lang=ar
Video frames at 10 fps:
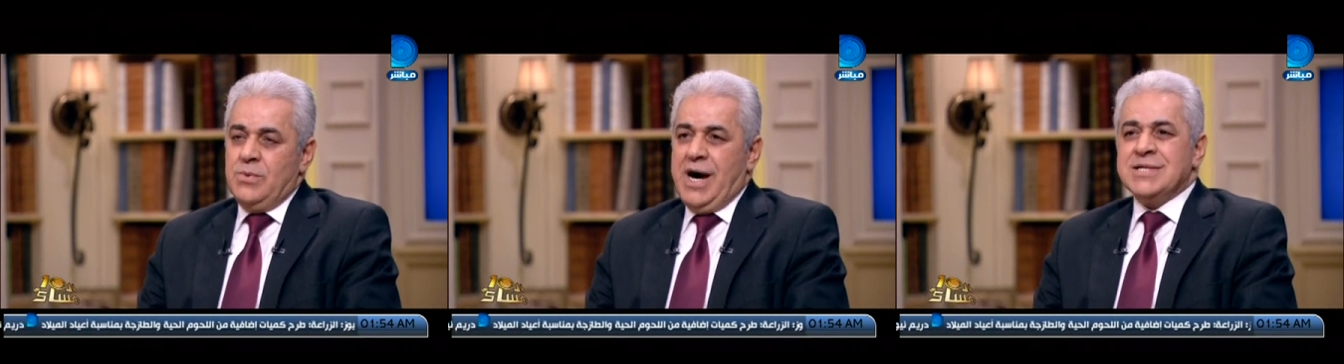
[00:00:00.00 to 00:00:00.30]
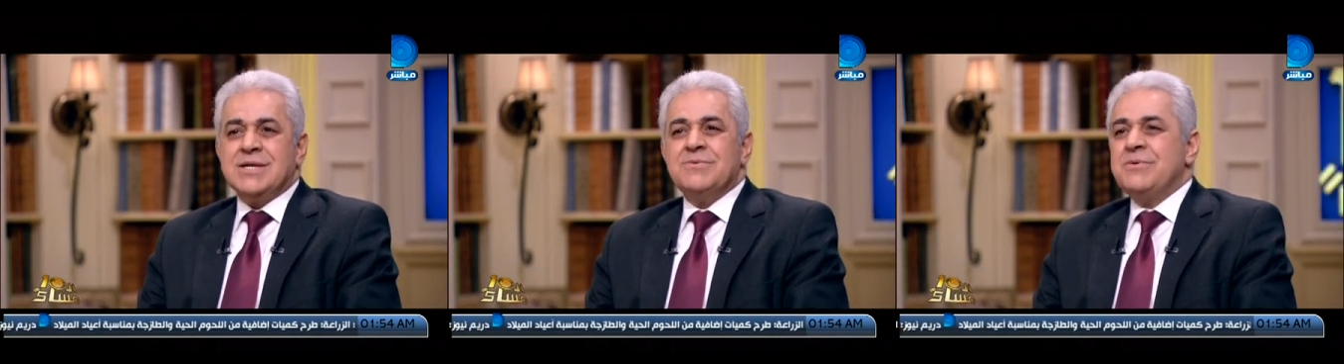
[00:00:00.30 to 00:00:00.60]

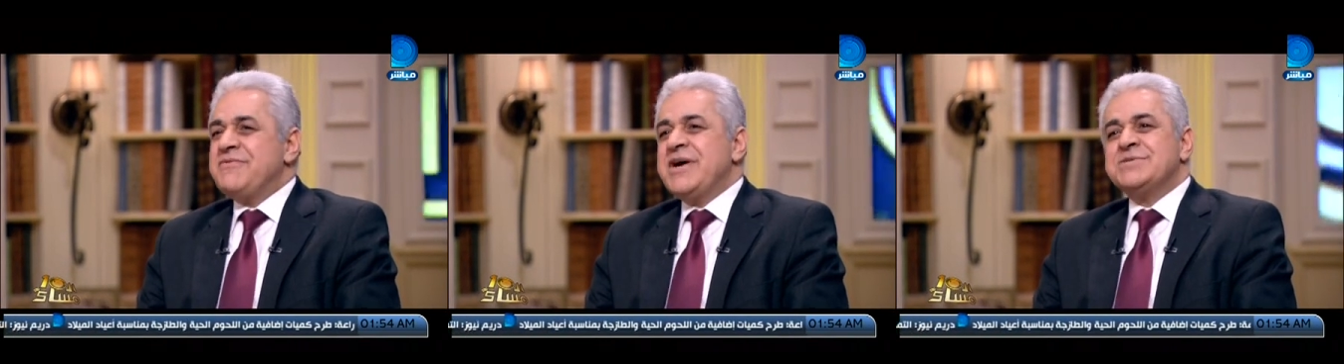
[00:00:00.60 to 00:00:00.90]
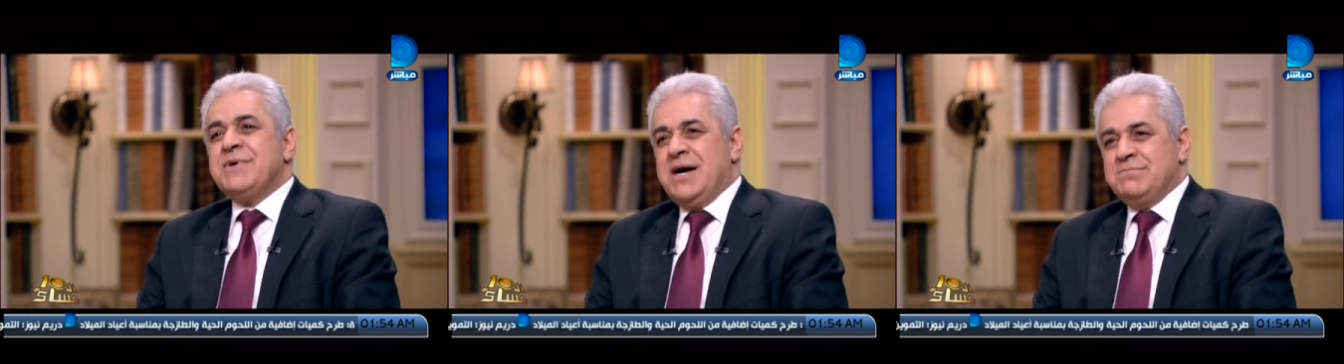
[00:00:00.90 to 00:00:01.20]
وحتى ما
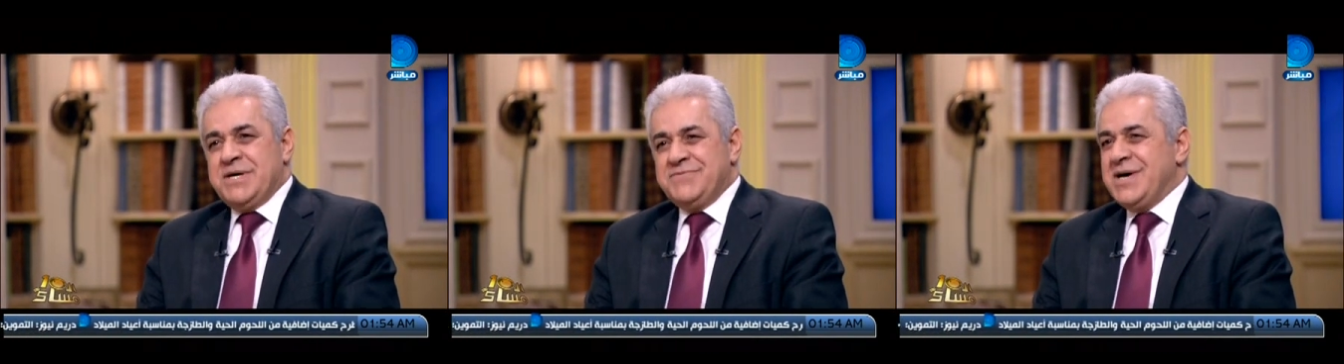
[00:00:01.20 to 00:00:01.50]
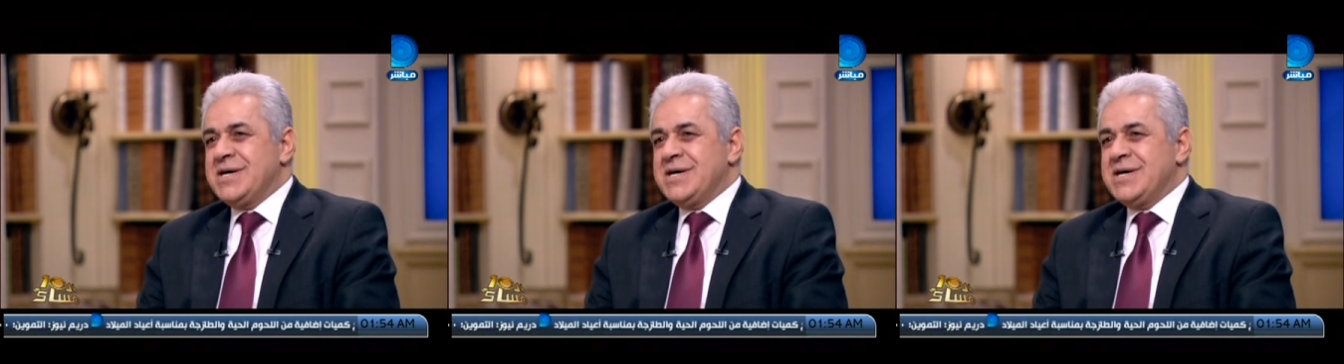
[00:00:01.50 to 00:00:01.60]
فيهاش محبه فيها